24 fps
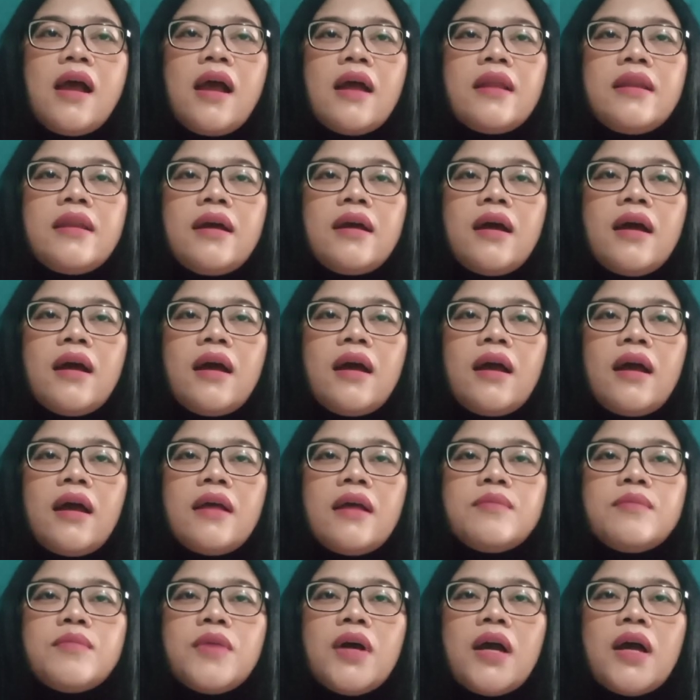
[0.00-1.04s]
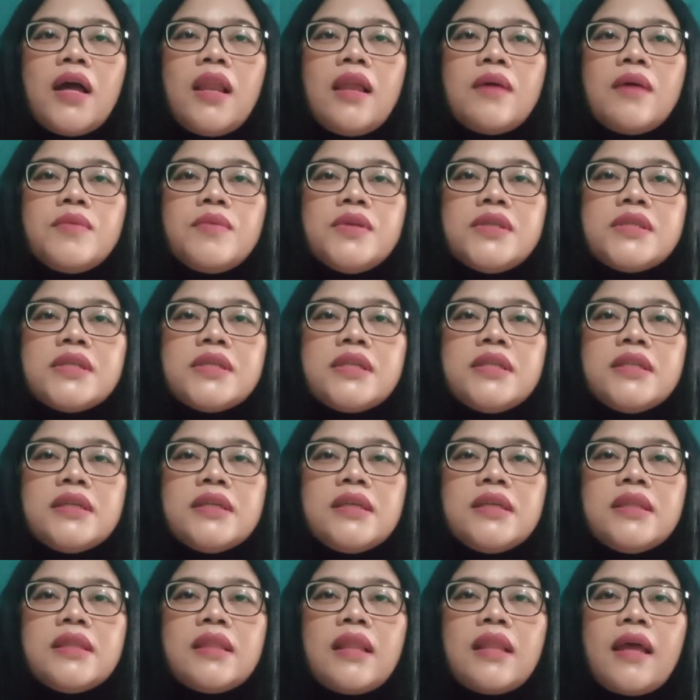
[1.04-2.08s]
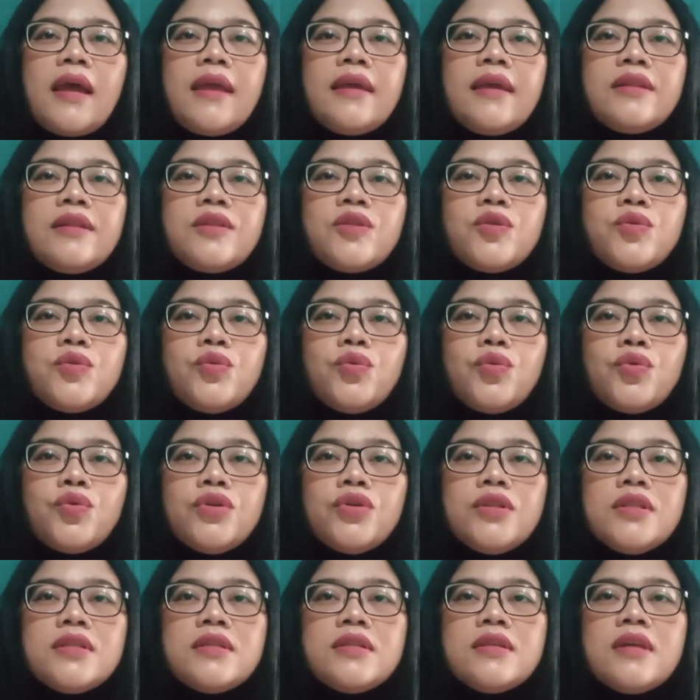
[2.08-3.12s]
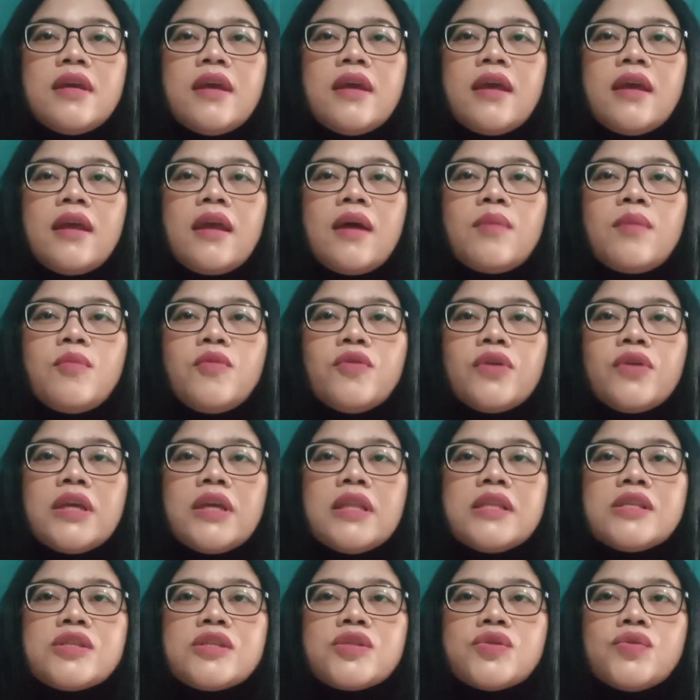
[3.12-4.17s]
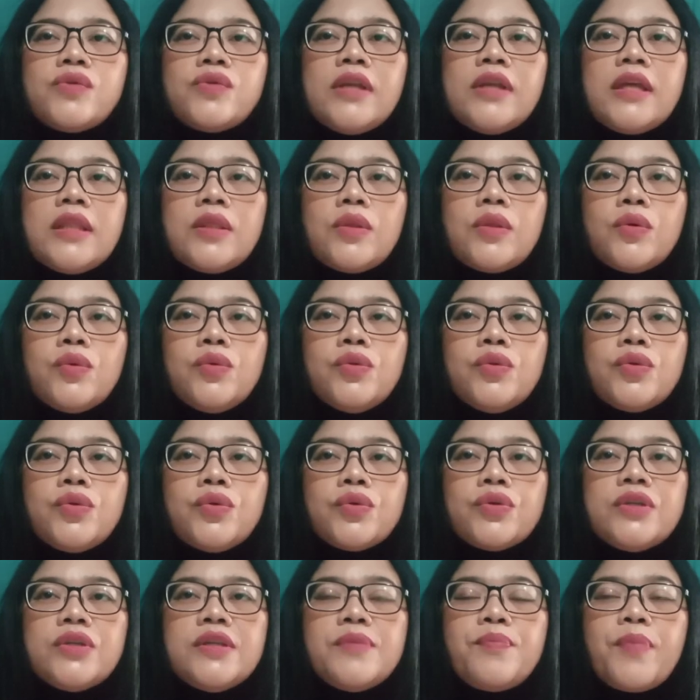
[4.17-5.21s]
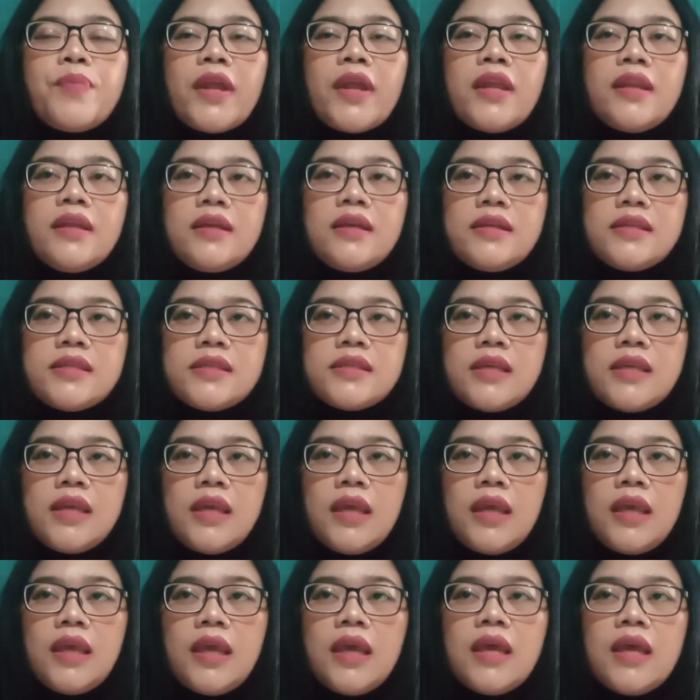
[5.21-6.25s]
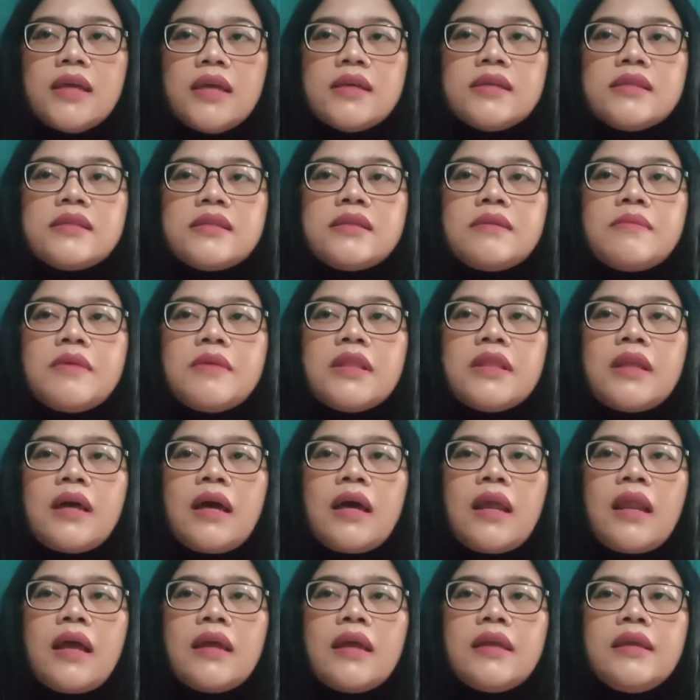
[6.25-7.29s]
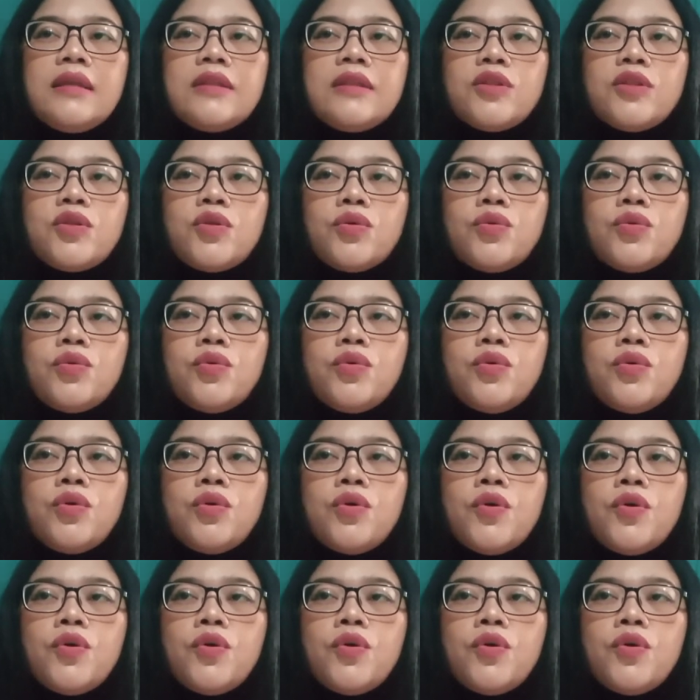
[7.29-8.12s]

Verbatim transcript: Anda akan mengalami sedikit naik turun yang mungkin sulit untuk diprediksi. Sementara itu,